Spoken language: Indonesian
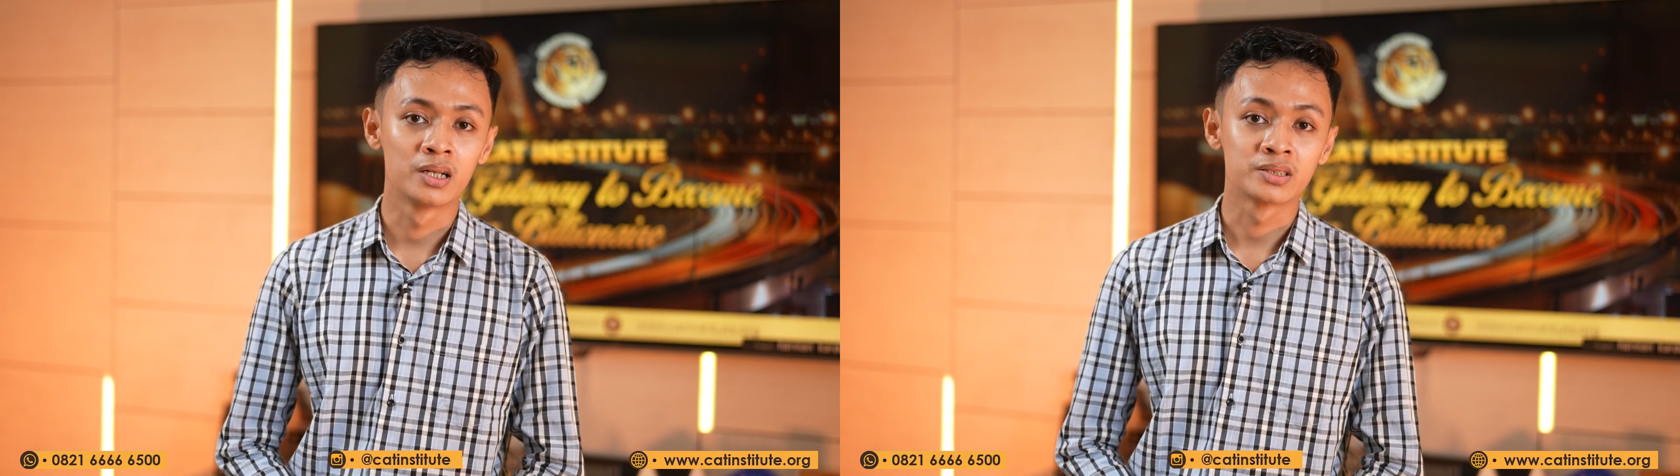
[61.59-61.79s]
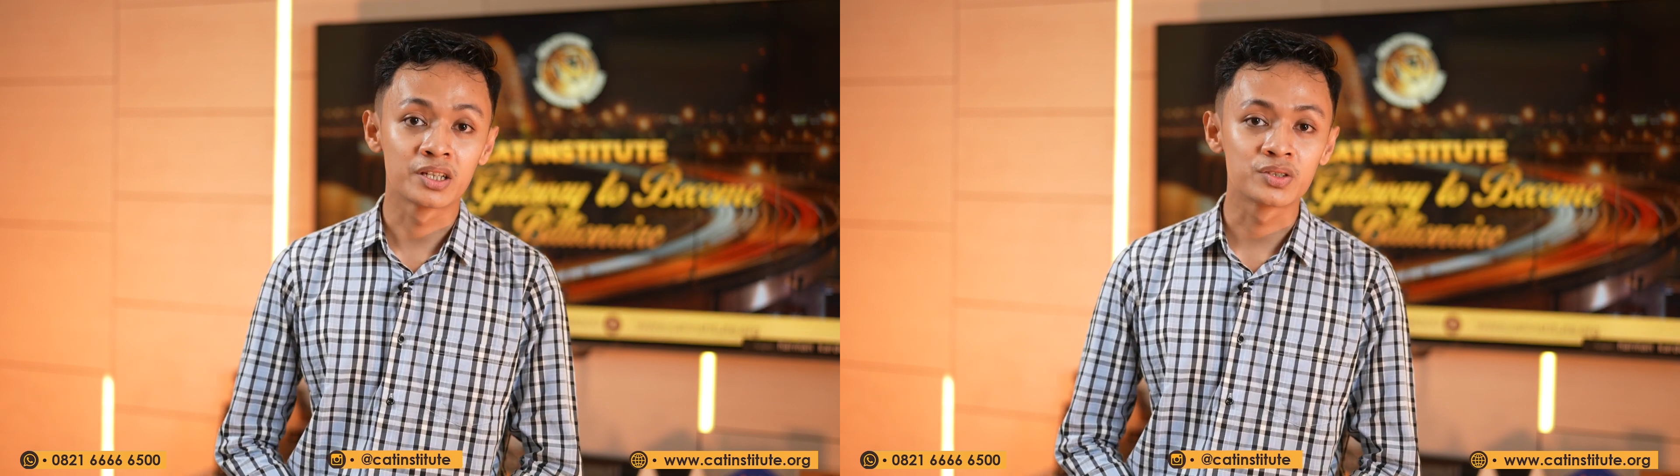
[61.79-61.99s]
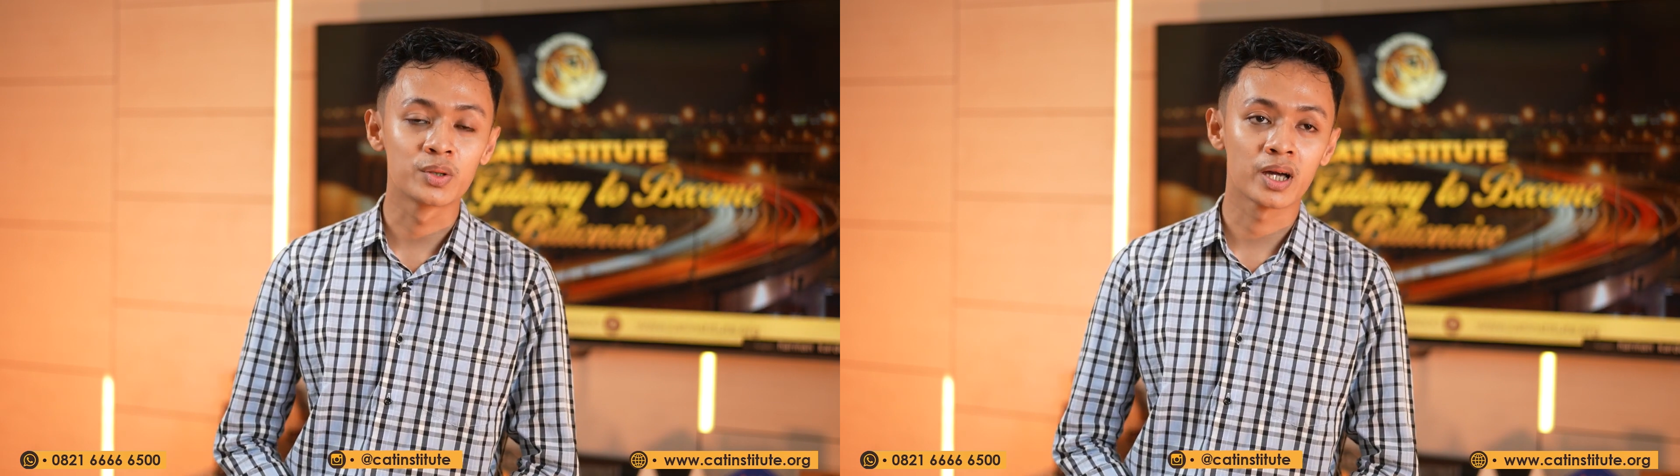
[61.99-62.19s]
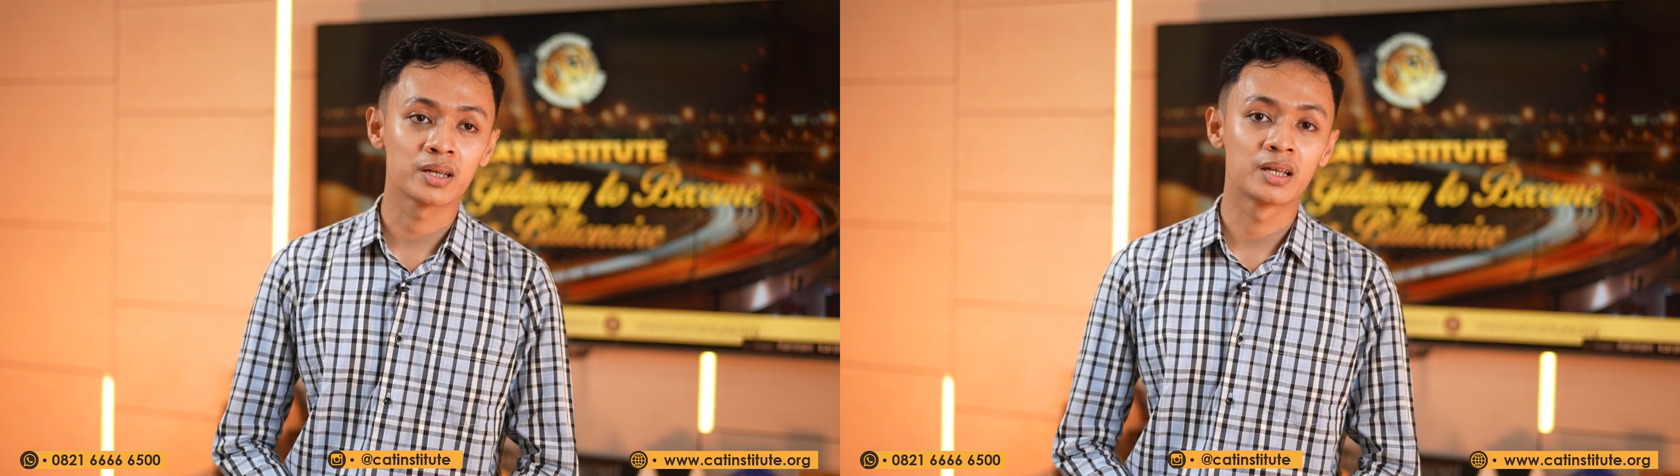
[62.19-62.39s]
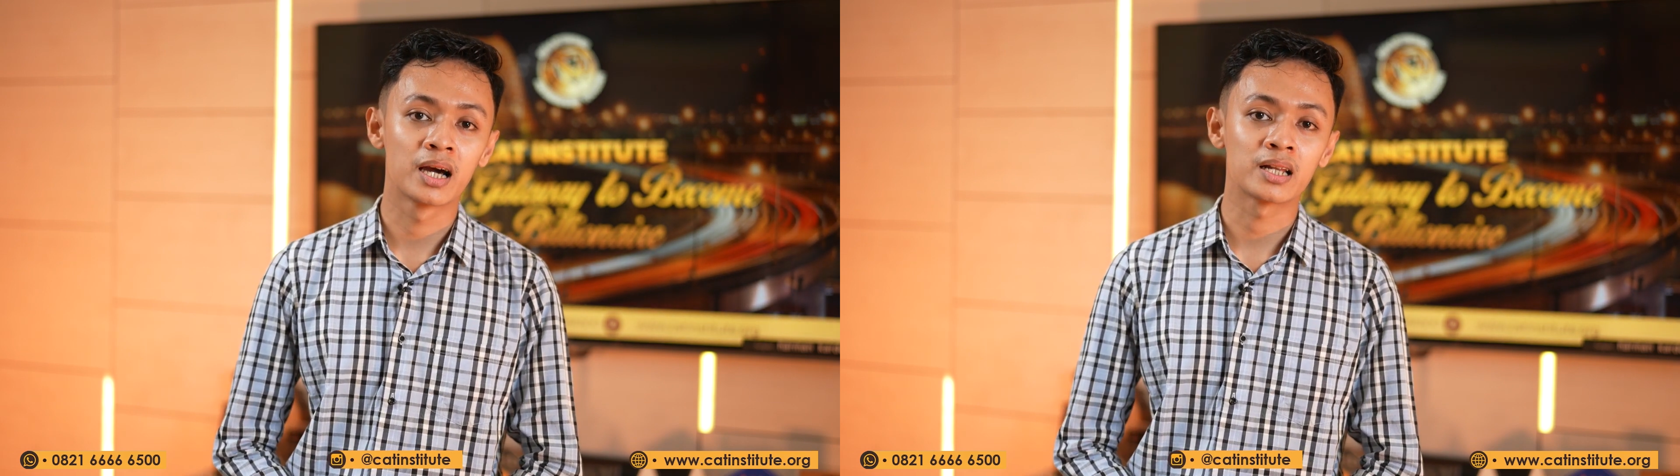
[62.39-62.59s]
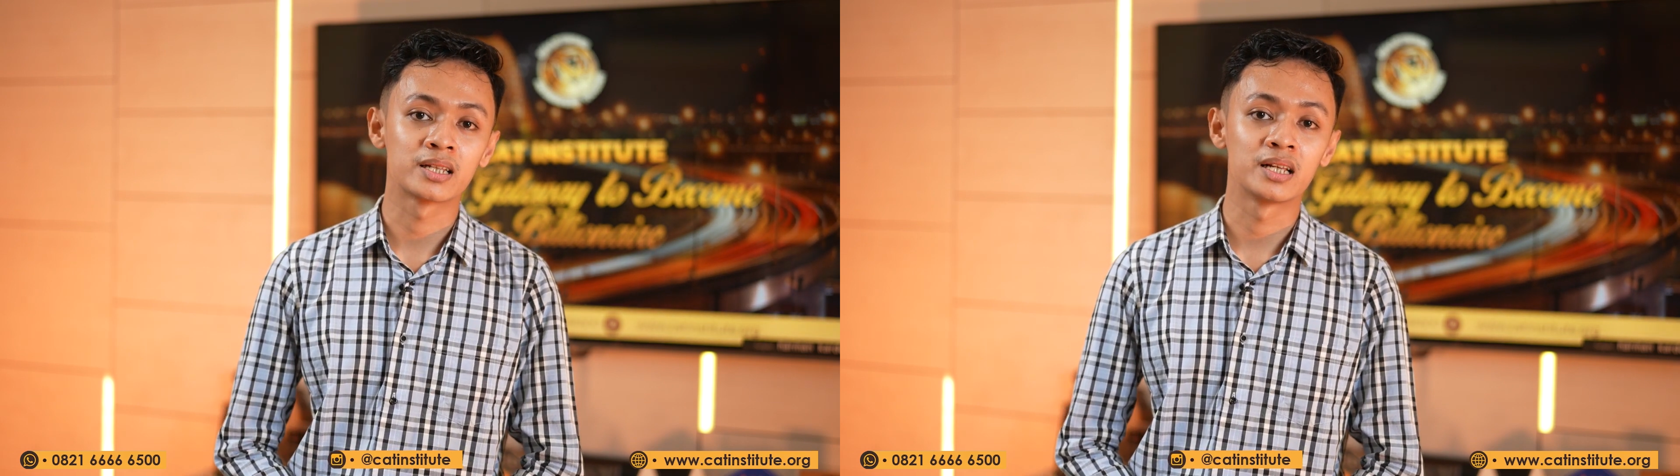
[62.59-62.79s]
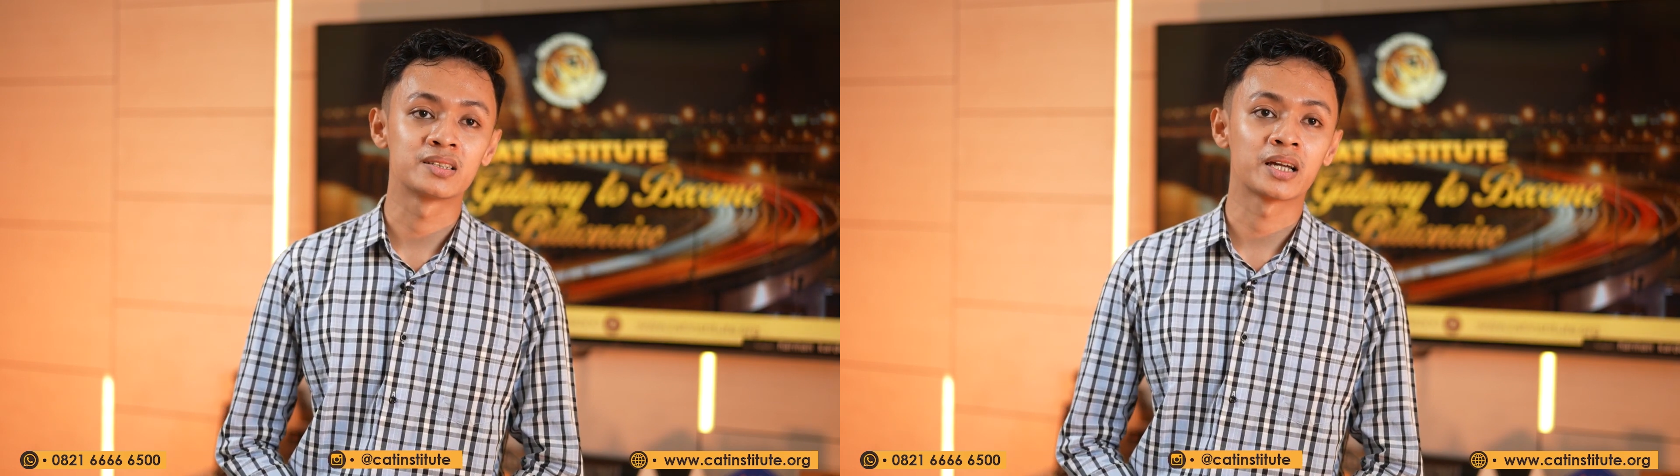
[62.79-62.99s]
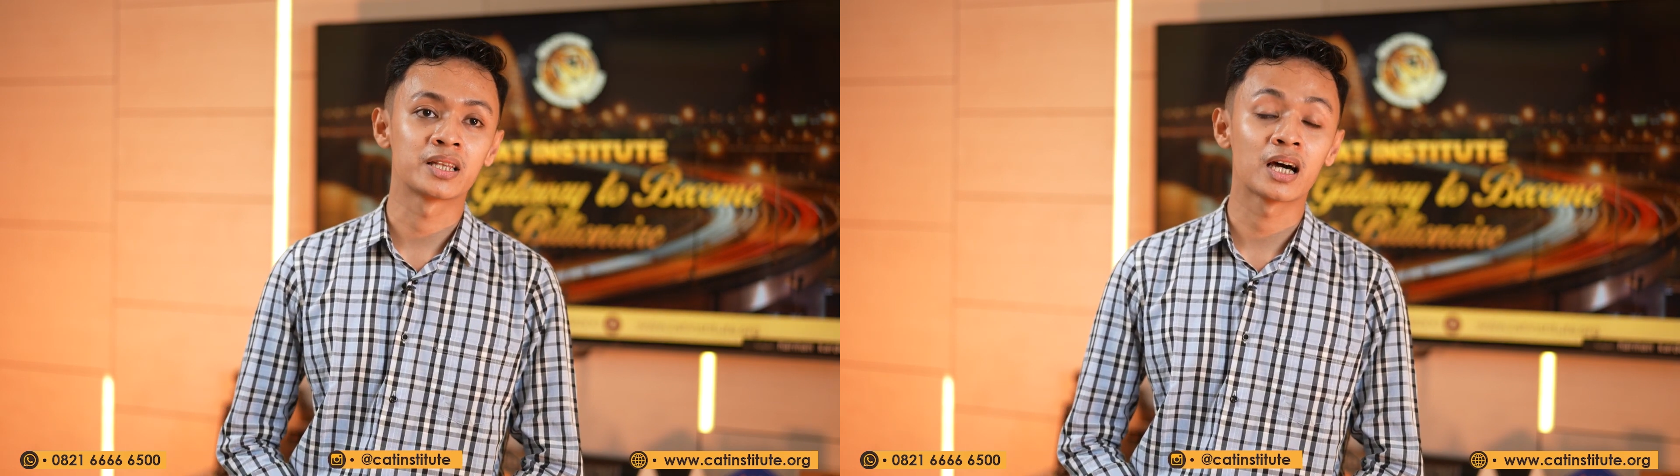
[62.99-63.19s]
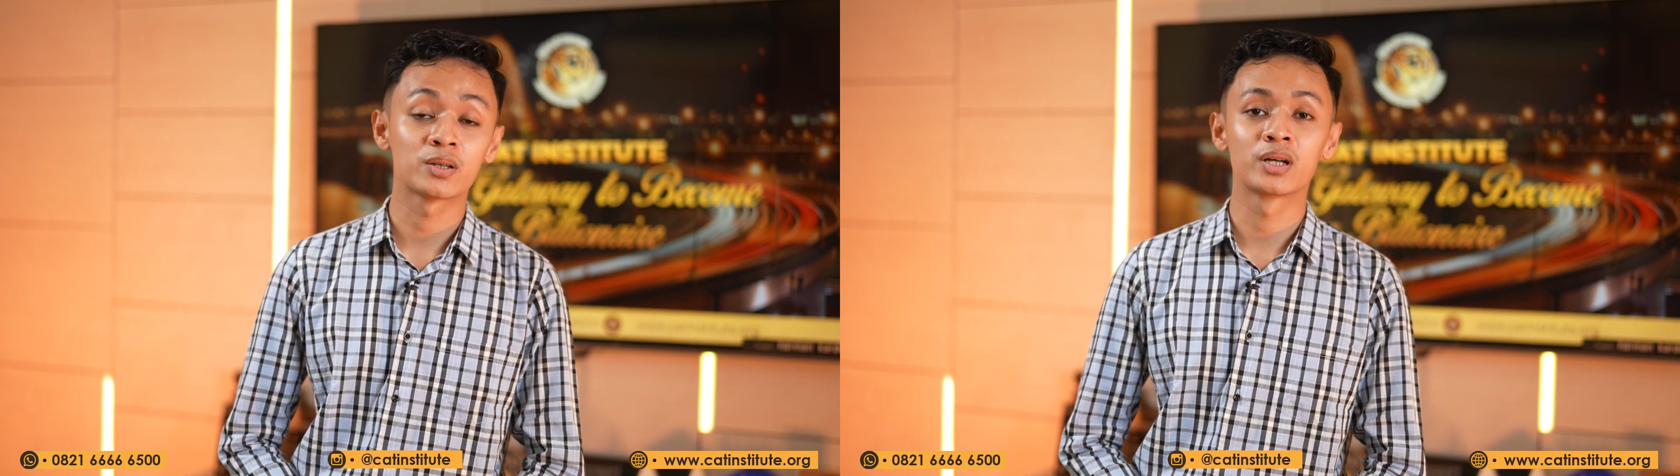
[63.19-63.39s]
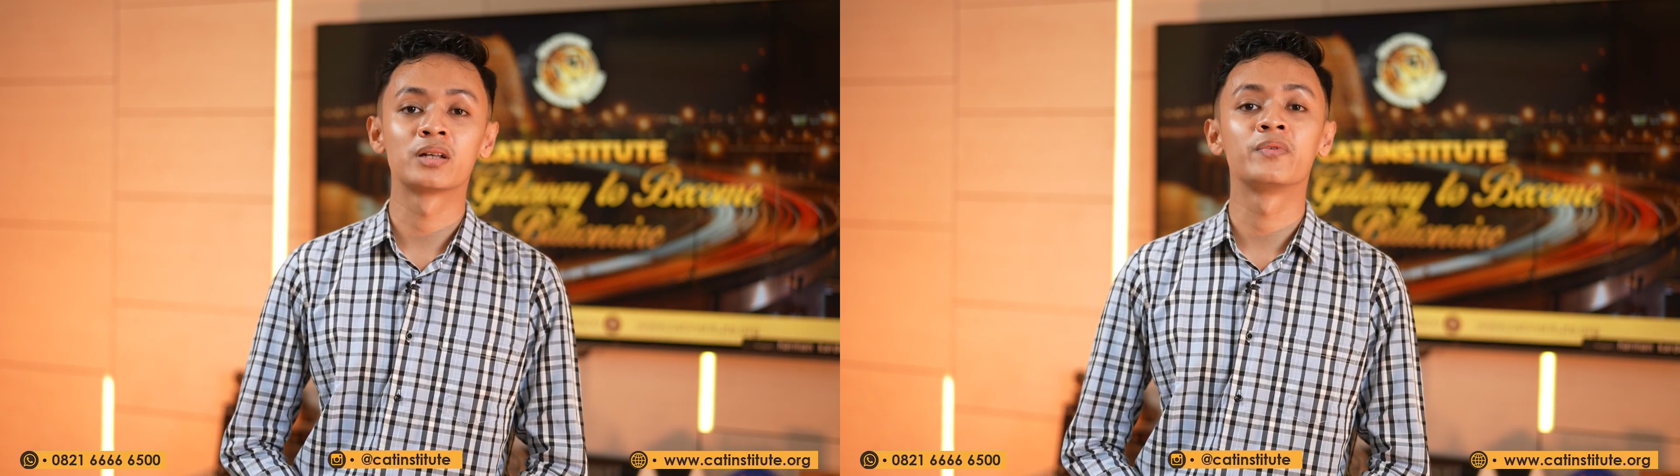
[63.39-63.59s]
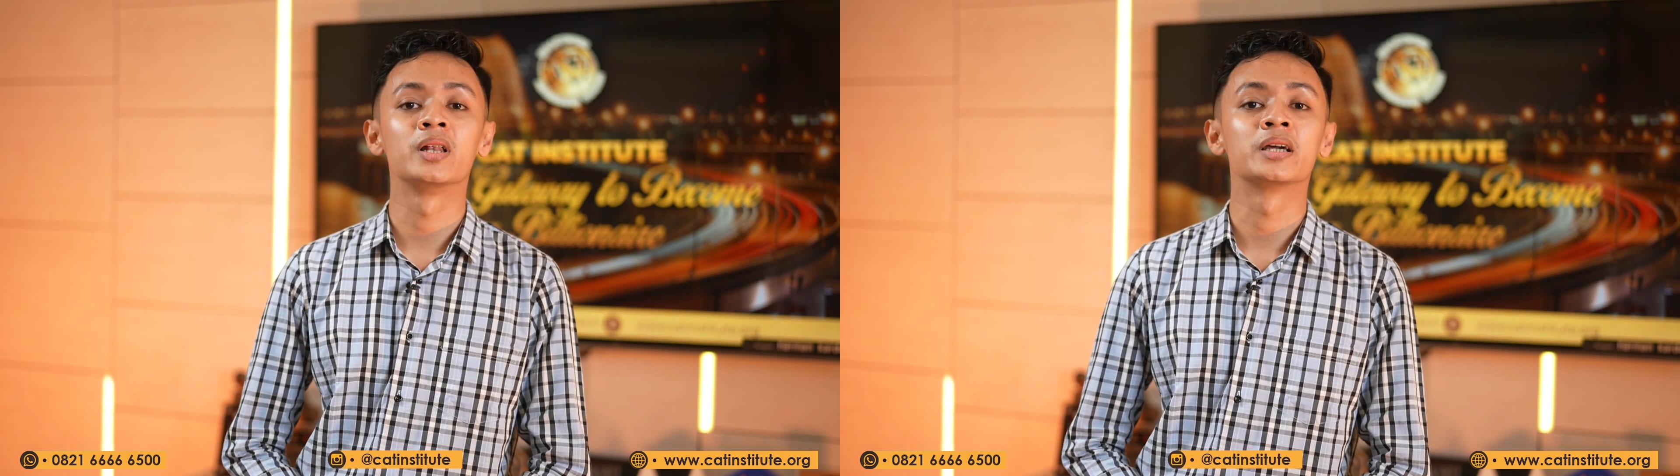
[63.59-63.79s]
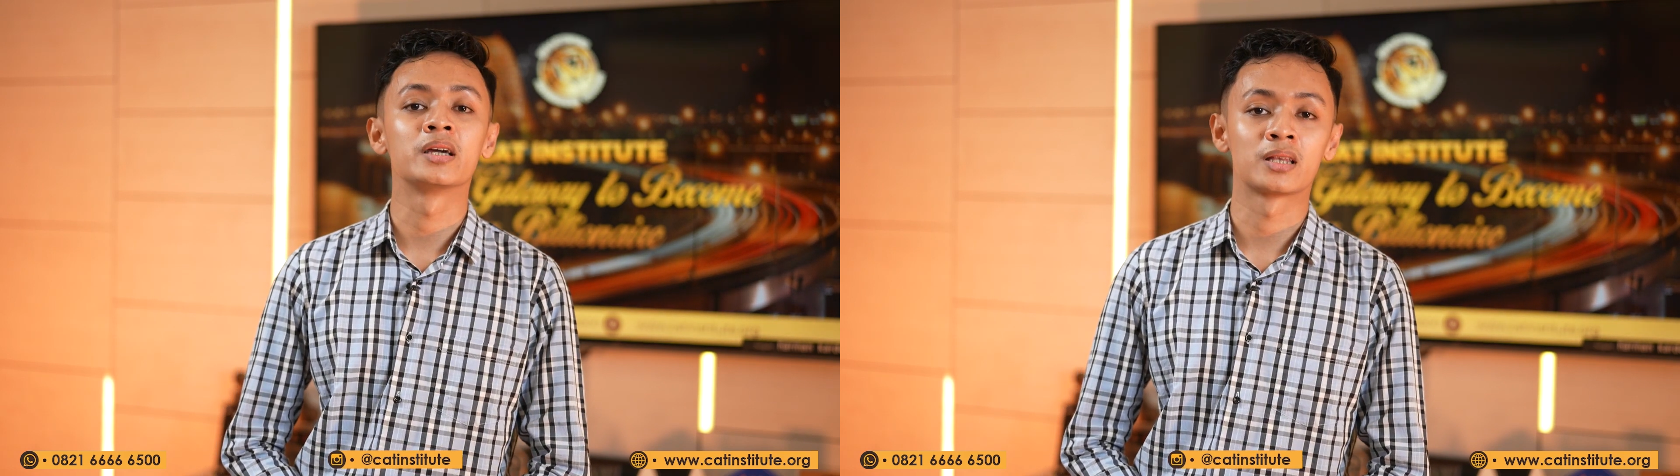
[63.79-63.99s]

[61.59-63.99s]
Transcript: sesuai dengan analisa kita atau dengan feeling